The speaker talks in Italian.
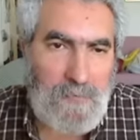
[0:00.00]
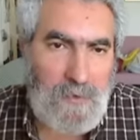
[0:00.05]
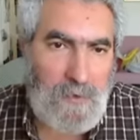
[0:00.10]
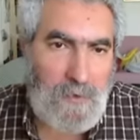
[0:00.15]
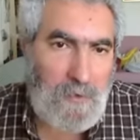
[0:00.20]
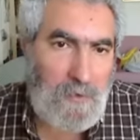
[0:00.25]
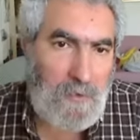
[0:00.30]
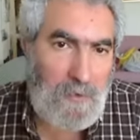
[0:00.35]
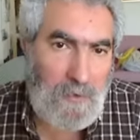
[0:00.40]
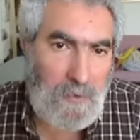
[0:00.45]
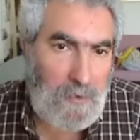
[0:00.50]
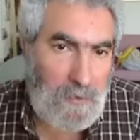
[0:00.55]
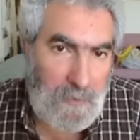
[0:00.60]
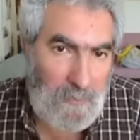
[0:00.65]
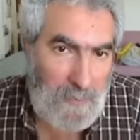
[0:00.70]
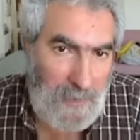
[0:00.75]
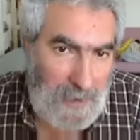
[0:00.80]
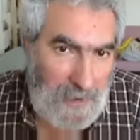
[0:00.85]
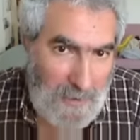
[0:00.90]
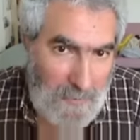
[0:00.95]
o
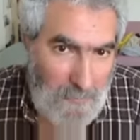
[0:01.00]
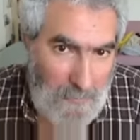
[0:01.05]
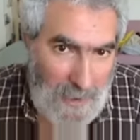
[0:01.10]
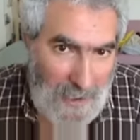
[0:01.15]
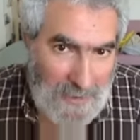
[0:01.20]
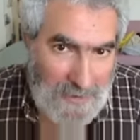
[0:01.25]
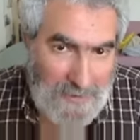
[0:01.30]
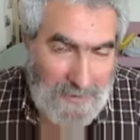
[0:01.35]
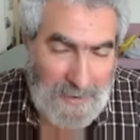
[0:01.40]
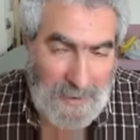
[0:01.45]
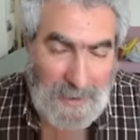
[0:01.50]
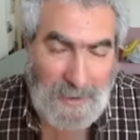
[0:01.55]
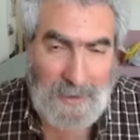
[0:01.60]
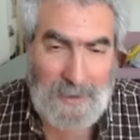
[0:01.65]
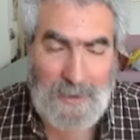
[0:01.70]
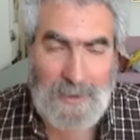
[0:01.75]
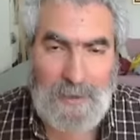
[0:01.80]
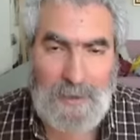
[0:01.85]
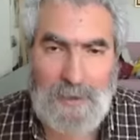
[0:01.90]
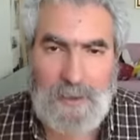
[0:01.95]
Commedia e basta,
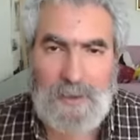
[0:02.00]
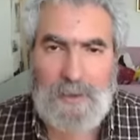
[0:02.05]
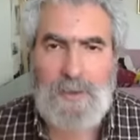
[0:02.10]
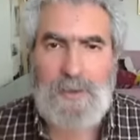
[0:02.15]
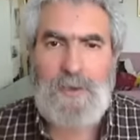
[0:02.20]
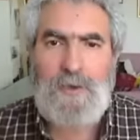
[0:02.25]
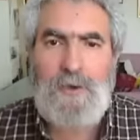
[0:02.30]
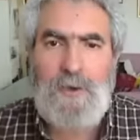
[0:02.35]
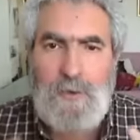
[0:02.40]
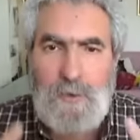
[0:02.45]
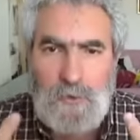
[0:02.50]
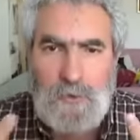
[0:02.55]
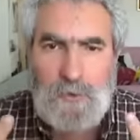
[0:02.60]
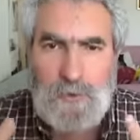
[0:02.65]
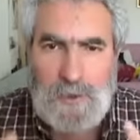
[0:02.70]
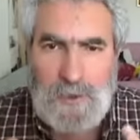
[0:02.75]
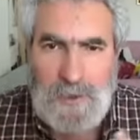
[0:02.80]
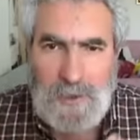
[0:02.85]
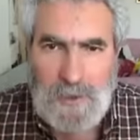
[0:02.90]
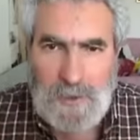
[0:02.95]
in
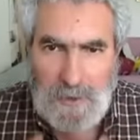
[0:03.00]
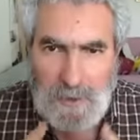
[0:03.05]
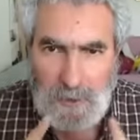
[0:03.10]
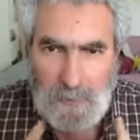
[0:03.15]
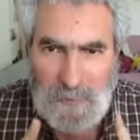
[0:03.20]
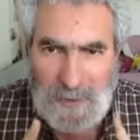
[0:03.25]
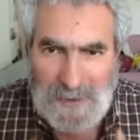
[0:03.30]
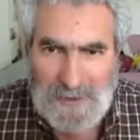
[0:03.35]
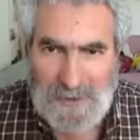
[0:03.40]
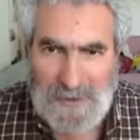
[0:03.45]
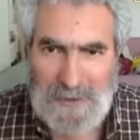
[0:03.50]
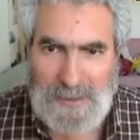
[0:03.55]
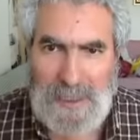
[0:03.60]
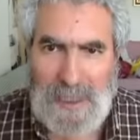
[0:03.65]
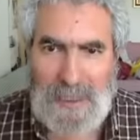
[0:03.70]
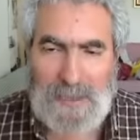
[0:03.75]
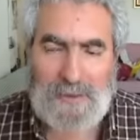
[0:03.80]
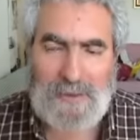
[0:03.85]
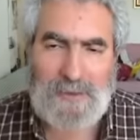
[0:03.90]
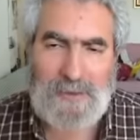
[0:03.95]
cui lo padre
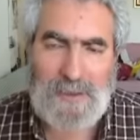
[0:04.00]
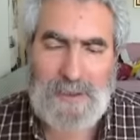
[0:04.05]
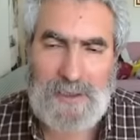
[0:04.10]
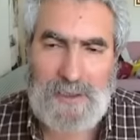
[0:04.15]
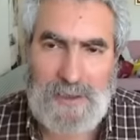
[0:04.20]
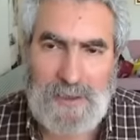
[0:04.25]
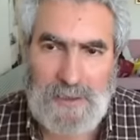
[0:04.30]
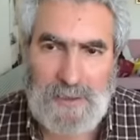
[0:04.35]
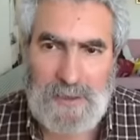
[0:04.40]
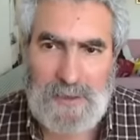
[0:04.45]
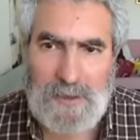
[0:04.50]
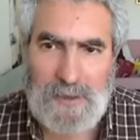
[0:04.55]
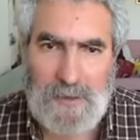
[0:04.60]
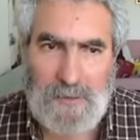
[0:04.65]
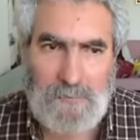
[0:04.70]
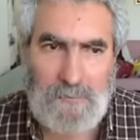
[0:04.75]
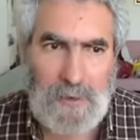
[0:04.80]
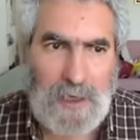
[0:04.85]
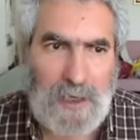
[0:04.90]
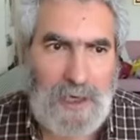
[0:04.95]
Dante,
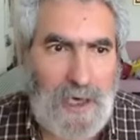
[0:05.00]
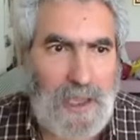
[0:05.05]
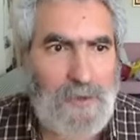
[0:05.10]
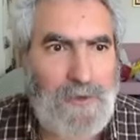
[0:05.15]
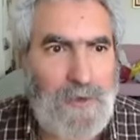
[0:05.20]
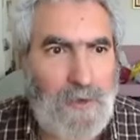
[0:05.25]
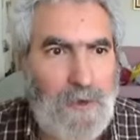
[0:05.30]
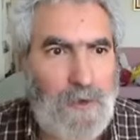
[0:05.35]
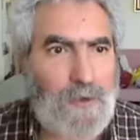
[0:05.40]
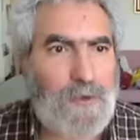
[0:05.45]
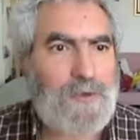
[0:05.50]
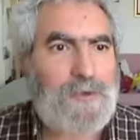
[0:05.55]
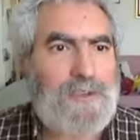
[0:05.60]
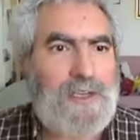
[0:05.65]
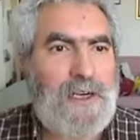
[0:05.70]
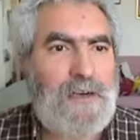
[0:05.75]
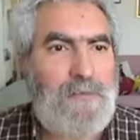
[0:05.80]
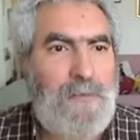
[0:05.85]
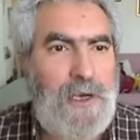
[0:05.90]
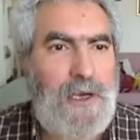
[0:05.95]
parlando con lo
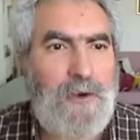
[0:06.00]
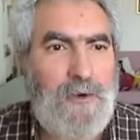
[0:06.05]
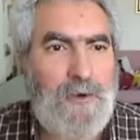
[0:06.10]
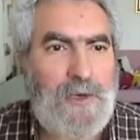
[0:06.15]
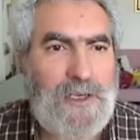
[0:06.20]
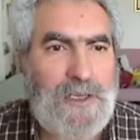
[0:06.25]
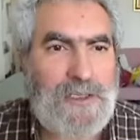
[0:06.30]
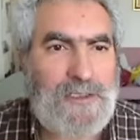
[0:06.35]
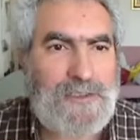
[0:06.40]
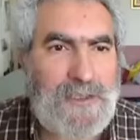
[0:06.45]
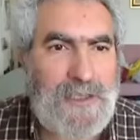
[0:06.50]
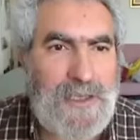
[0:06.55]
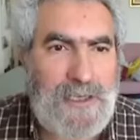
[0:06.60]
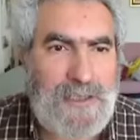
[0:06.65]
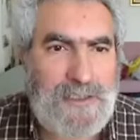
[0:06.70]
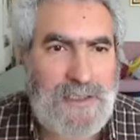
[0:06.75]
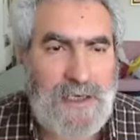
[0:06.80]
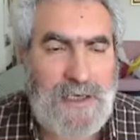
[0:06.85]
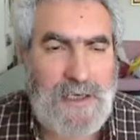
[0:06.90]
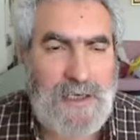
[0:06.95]
scarmiglion
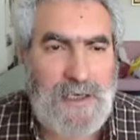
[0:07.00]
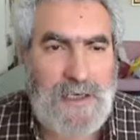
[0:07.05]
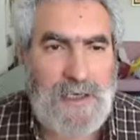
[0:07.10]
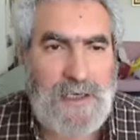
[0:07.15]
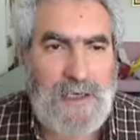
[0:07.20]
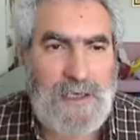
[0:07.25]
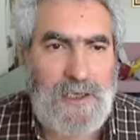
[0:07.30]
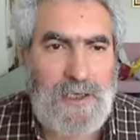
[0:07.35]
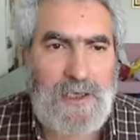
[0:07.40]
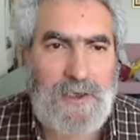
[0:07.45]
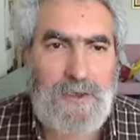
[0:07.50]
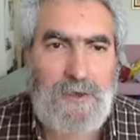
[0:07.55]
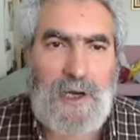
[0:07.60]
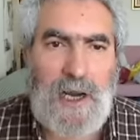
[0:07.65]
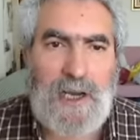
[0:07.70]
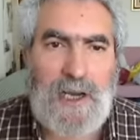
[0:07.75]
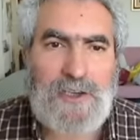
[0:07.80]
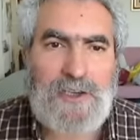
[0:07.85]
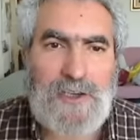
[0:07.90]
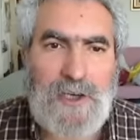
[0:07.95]
castrese,
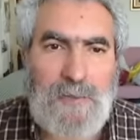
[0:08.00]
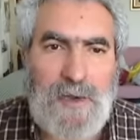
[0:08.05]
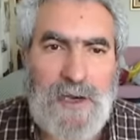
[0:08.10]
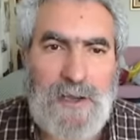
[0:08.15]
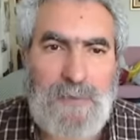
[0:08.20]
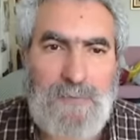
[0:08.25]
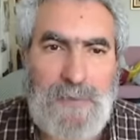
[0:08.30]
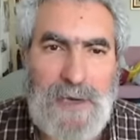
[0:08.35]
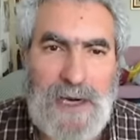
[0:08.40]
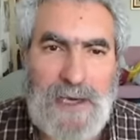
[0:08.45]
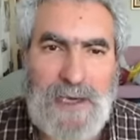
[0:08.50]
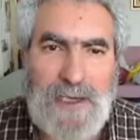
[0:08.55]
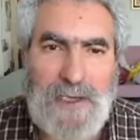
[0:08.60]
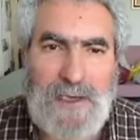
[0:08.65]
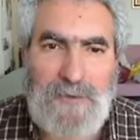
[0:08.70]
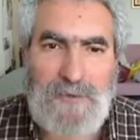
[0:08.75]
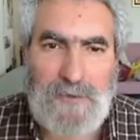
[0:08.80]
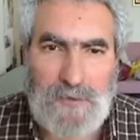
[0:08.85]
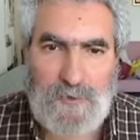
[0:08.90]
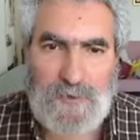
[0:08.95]
incoraggia i malebranchi
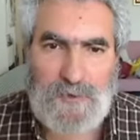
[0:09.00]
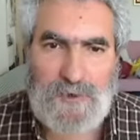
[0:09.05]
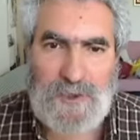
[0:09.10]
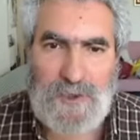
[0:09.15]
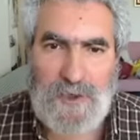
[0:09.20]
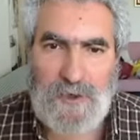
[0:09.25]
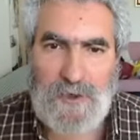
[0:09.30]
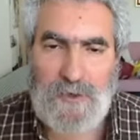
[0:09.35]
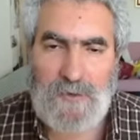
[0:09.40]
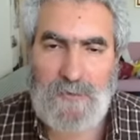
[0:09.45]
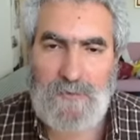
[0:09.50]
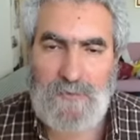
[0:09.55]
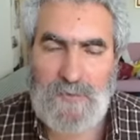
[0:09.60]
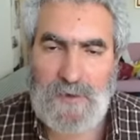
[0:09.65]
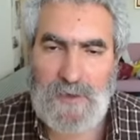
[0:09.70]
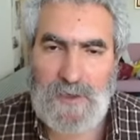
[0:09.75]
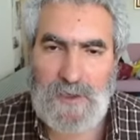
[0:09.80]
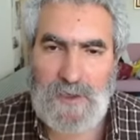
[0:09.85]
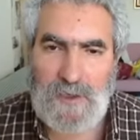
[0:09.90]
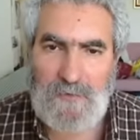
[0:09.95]
di Frusino,
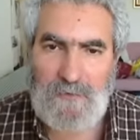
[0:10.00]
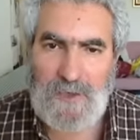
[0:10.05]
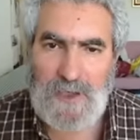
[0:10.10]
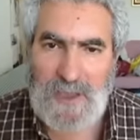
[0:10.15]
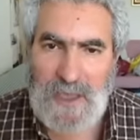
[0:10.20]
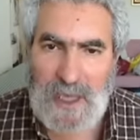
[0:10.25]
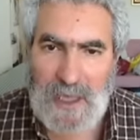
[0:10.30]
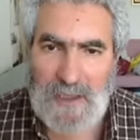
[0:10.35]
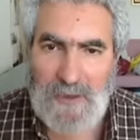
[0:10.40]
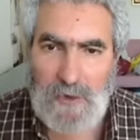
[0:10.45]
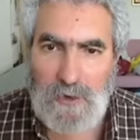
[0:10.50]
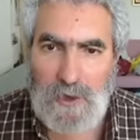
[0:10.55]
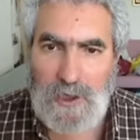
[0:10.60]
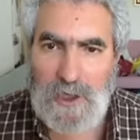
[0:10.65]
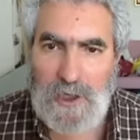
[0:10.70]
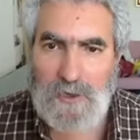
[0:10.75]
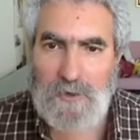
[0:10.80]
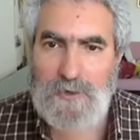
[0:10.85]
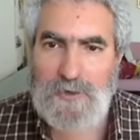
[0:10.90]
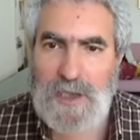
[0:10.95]
invitandoli
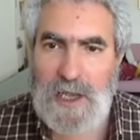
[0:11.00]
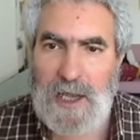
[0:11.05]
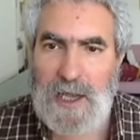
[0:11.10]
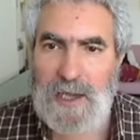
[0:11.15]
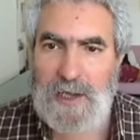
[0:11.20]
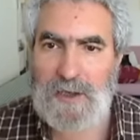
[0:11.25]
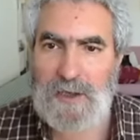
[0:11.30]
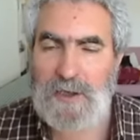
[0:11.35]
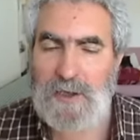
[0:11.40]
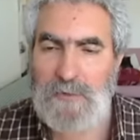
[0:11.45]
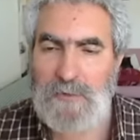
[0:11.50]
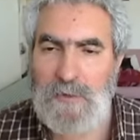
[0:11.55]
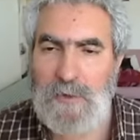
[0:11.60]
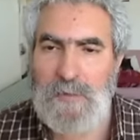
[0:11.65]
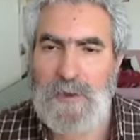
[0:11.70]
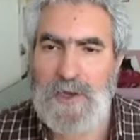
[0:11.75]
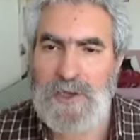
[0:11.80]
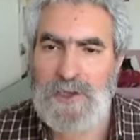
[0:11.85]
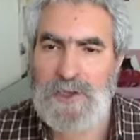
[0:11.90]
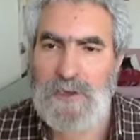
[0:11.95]
ad usare come
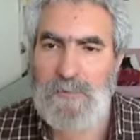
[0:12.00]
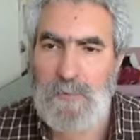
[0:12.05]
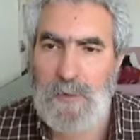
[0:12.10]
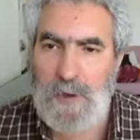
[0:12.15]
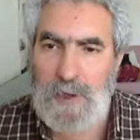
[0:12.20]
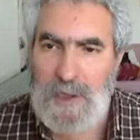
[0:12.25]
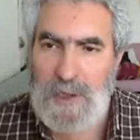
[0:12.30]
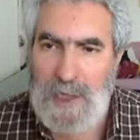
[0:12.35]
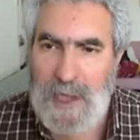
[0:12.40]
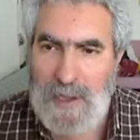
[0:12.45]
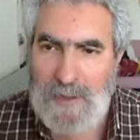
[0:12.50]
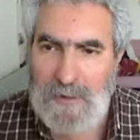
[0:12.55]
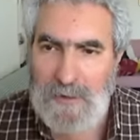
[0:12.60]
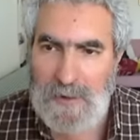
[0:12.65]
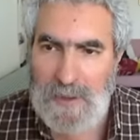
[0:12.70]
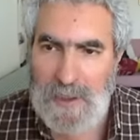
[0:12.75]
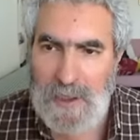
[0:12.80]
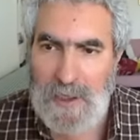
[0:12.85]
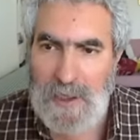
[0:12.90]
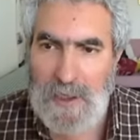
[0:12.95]
pesce
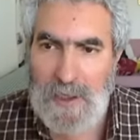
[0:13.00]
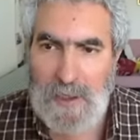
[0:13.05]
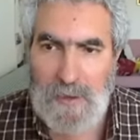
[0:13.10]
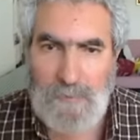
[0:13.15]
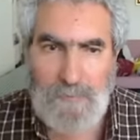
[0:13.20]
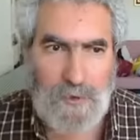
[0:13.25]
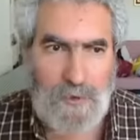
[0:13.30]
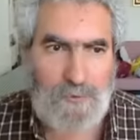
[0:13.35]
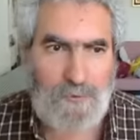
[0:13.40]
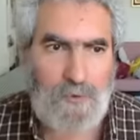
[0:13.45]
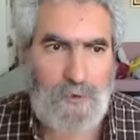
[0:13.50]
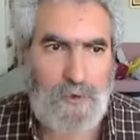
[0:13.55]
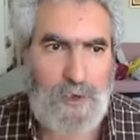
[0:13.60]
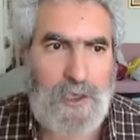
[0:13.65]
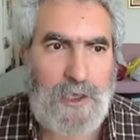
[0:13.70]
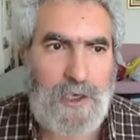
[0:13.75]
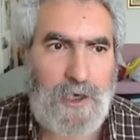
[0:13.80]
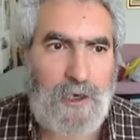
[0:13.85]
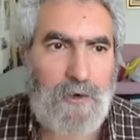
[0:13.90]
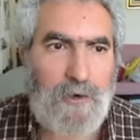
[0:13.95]
bogliente, per
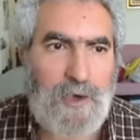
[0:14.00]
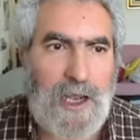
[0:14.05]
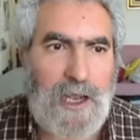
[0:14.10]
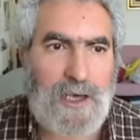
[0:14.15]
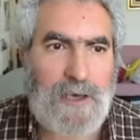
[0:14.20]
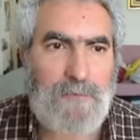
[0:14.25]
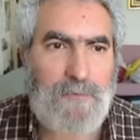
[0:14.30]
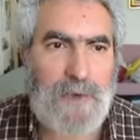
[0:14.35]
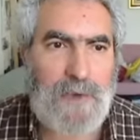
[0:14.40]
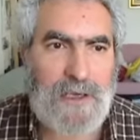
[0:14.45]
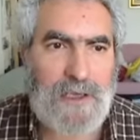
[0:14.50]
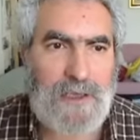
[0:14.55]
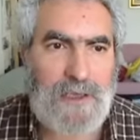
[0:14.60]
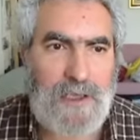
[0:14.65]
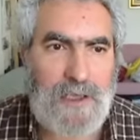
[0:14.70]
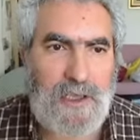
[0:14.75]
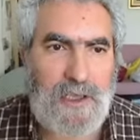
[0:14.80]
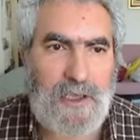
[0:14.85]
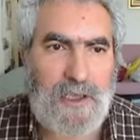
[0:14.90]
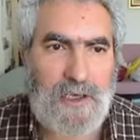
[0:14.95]
punire i locali
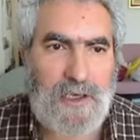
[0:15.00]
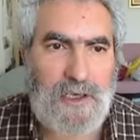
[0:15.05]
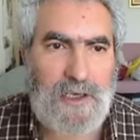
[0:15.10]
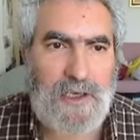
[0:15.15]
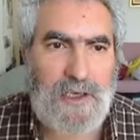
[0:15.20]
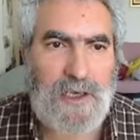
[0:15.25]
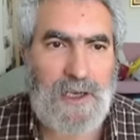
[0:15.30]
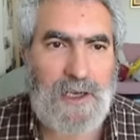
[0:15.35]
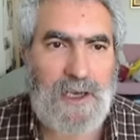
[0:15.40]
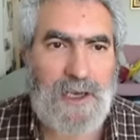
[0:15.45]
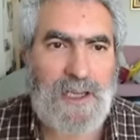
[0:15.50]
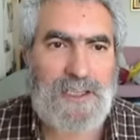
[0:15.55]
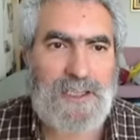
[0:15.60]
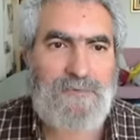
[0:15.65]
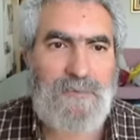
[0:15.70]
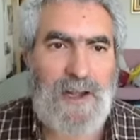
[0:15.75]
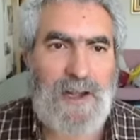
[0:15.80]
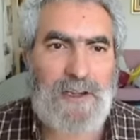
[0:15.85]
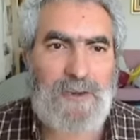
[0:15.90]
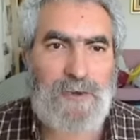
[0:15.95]
barattieri,
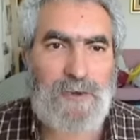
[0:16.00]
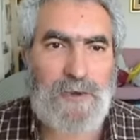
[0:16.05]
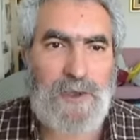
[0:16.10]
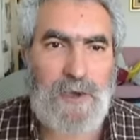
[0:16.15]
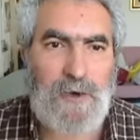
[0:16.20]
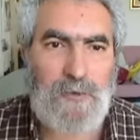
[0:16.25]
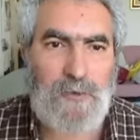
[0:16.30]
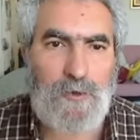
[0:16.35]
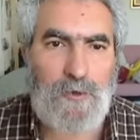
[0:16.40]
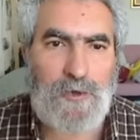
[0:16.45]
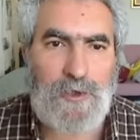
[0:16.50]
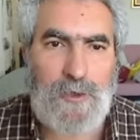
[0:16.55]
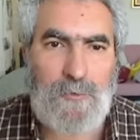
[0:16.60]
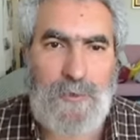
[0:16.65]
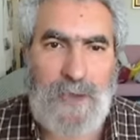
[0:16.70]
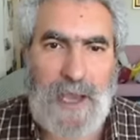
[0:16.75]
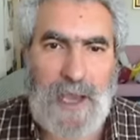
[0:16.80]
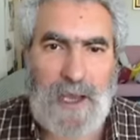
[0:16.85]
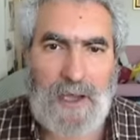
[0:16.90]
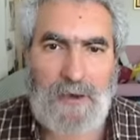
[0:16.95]
l'asfalto dello
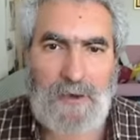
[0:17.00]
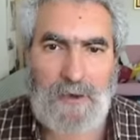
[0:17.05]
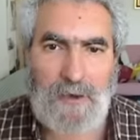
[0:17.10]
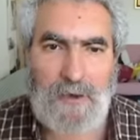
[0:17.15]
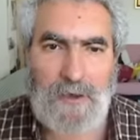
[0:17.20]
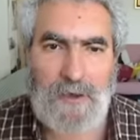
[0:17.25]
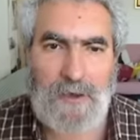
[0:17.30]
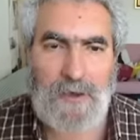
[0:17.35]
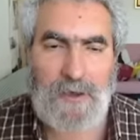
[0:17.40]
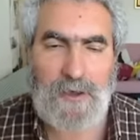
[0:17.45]
multipiano,